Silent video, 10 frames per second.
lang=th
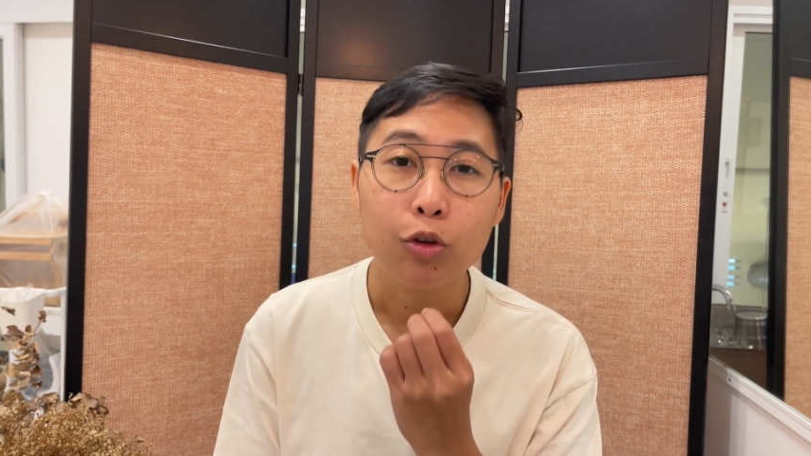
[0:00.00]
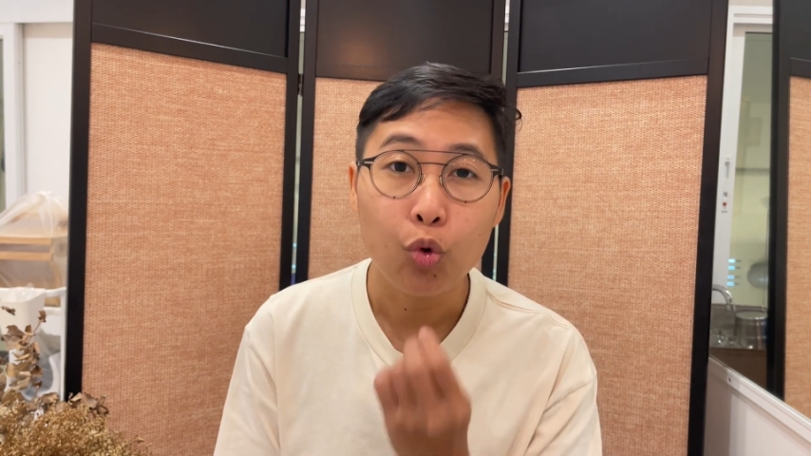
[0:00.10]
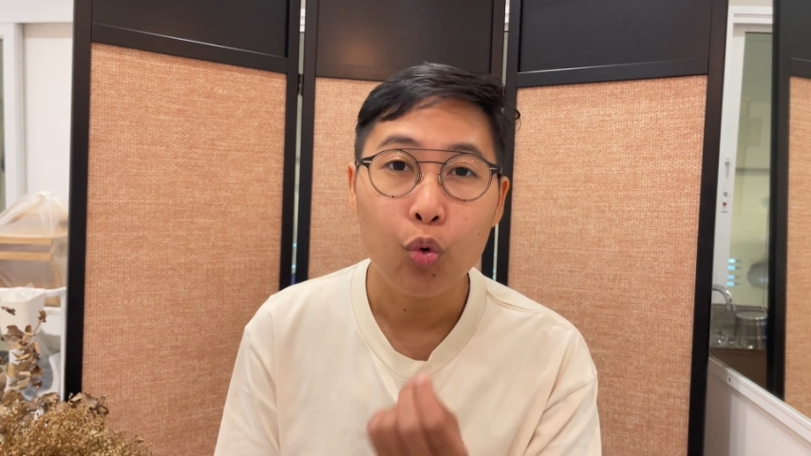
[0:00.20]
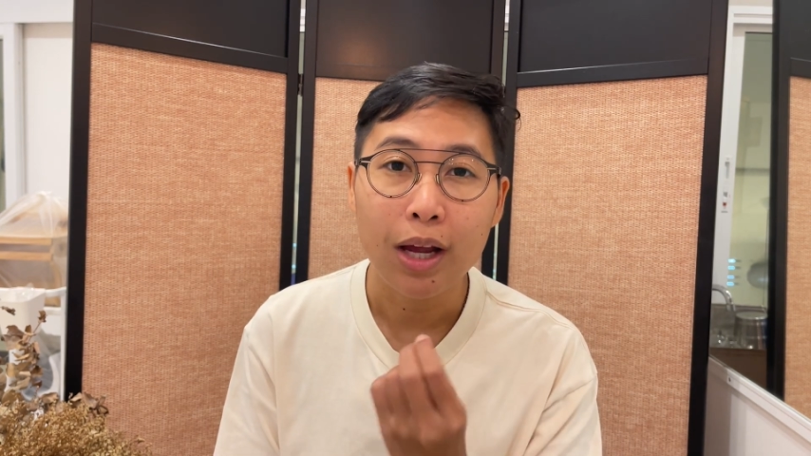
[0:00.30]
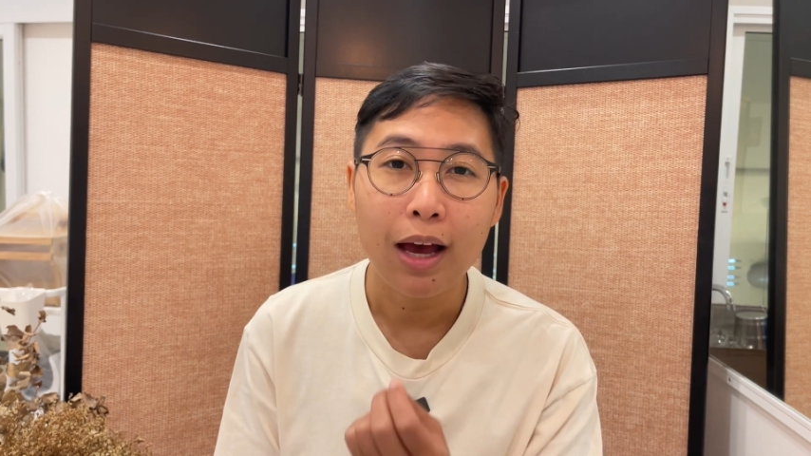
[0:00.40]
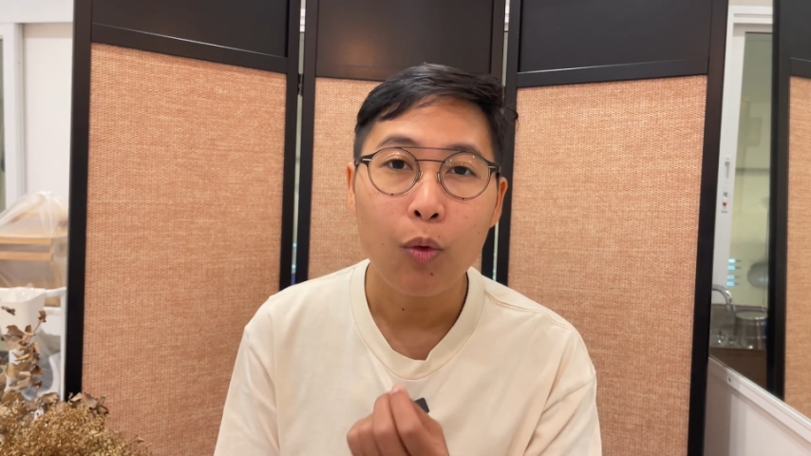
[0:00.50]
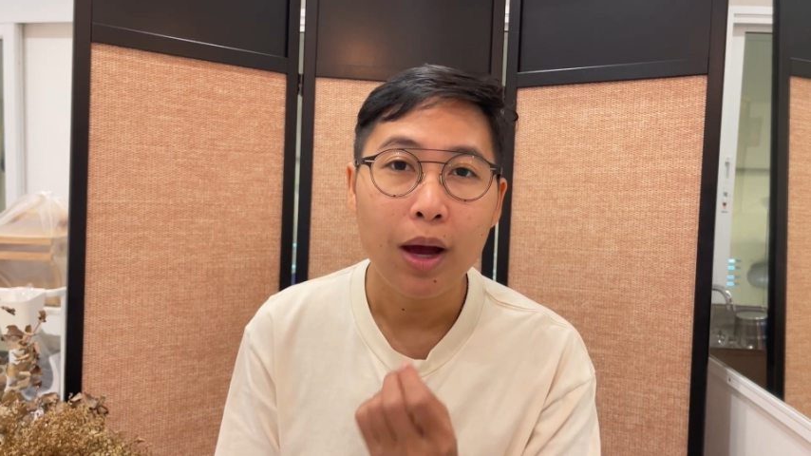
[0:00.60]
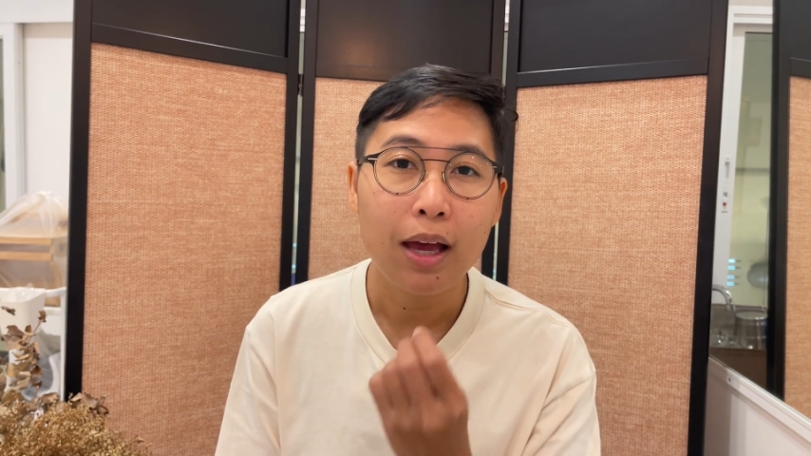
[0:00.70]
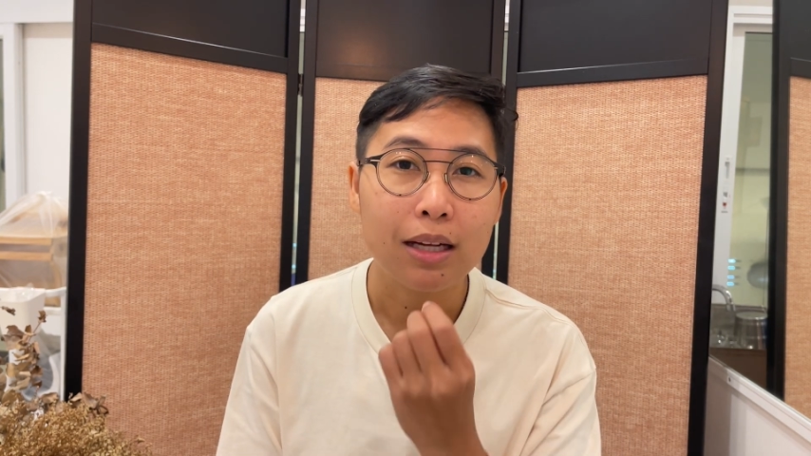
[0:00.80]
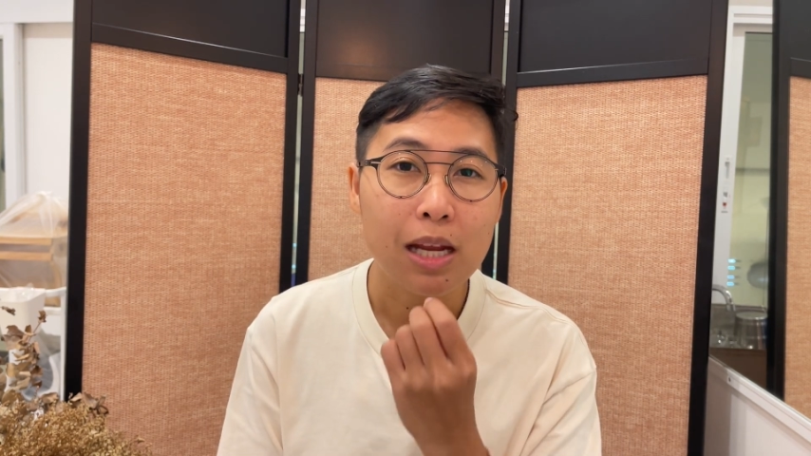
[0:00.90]
ดูนะคะว่า
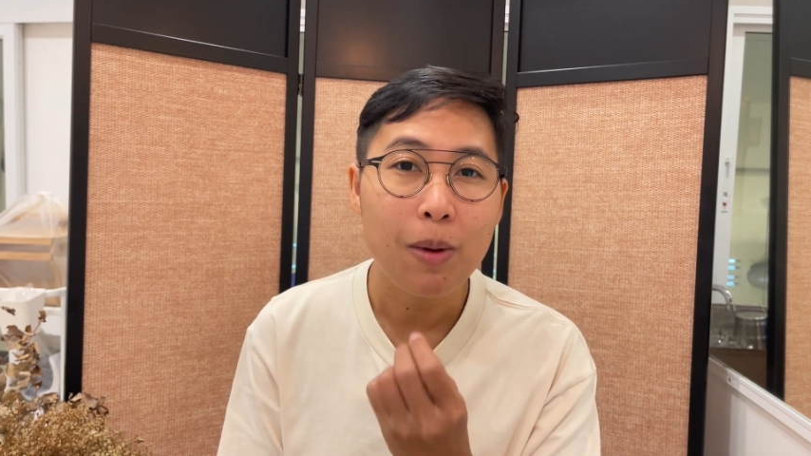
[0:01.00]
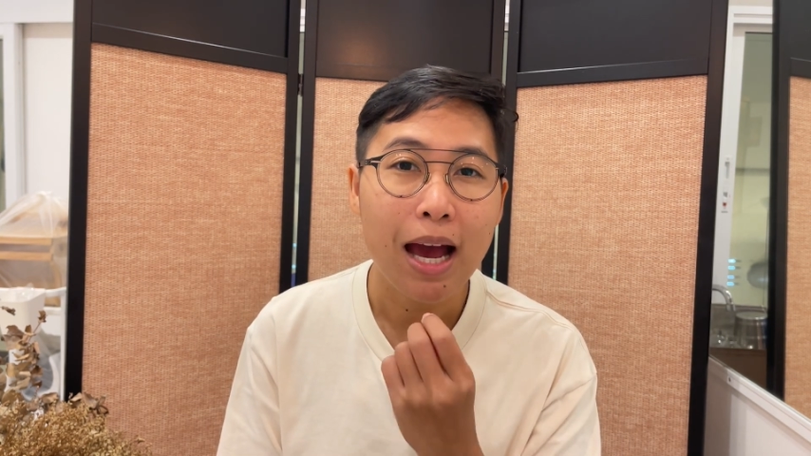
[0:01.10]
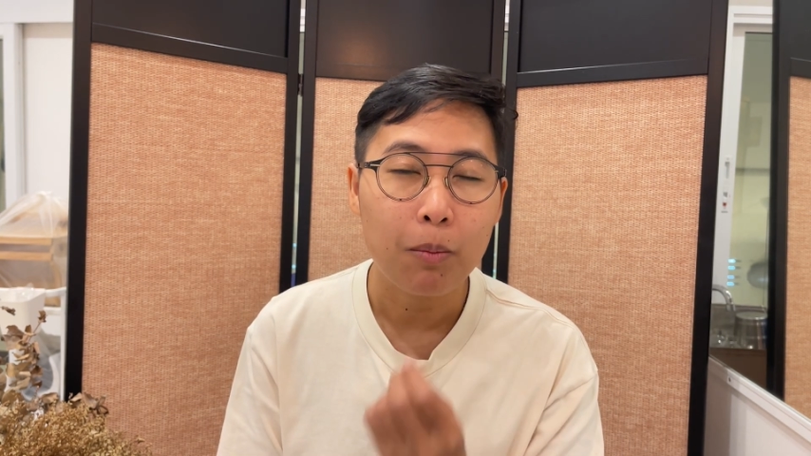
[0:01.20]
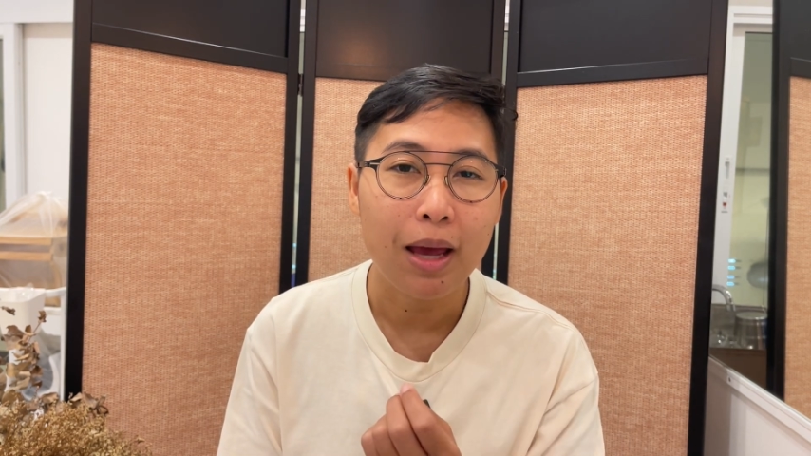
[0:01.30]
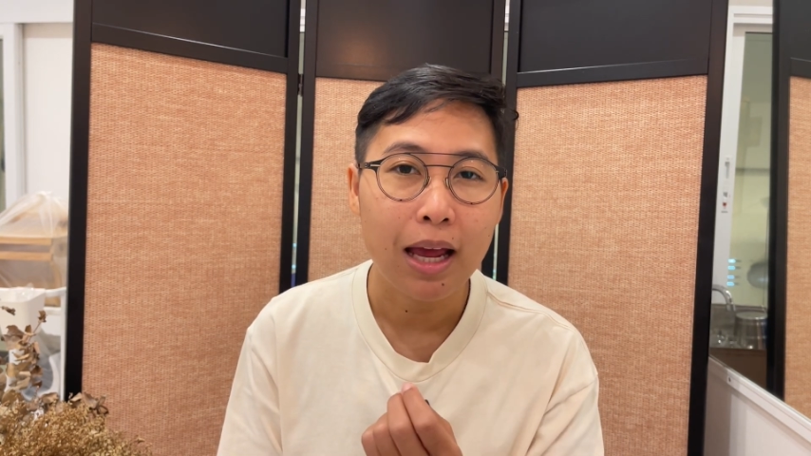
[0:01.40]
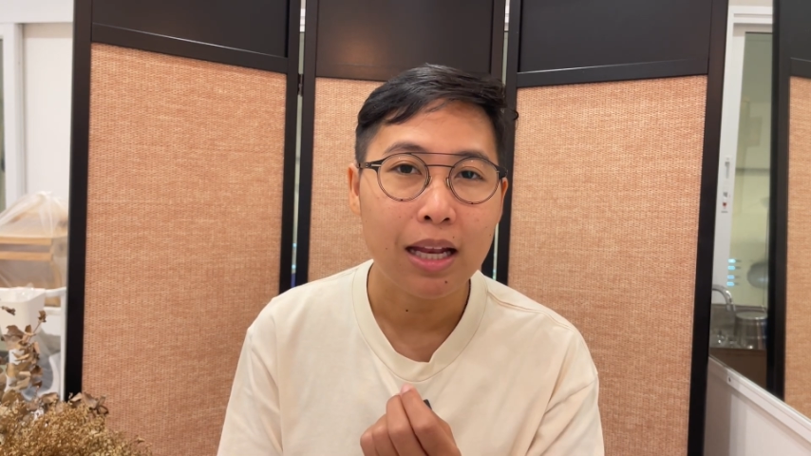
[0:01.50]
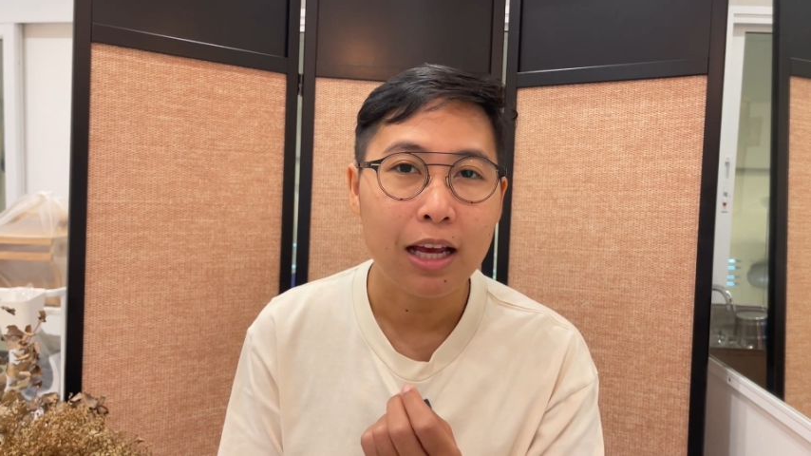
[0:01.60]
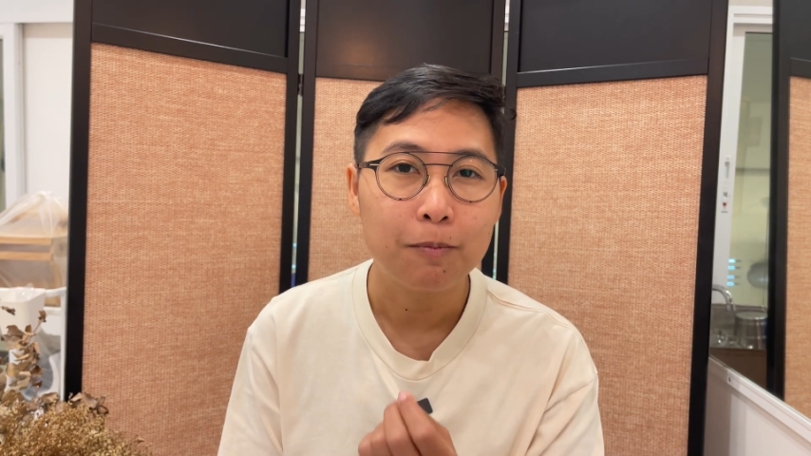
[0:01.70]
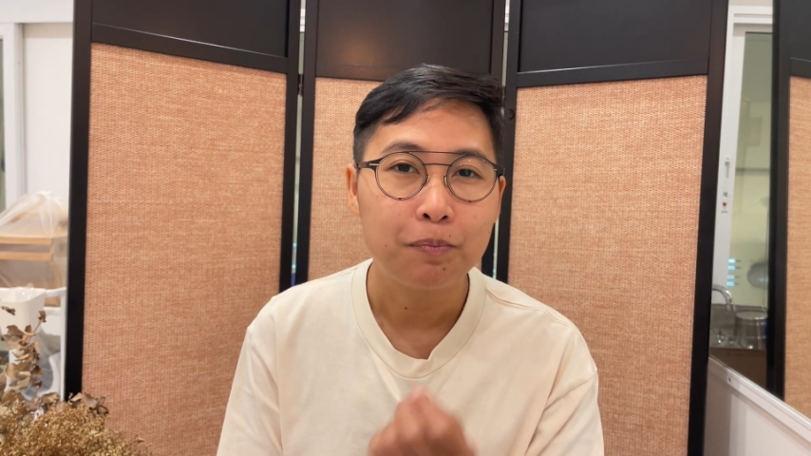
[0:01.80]
ที่ผ่านมาเนี่ย